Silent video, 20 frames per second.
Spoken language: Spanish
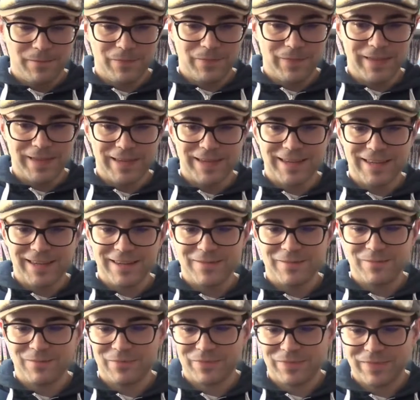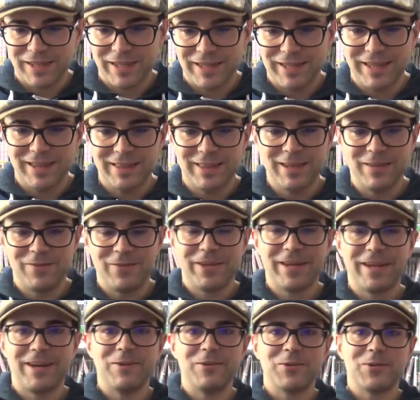Es que, es decir,
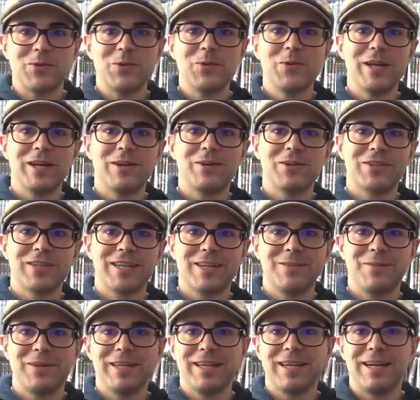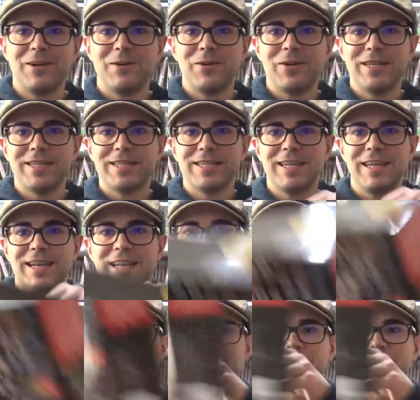fijaos, una cosa que me ha llegado es la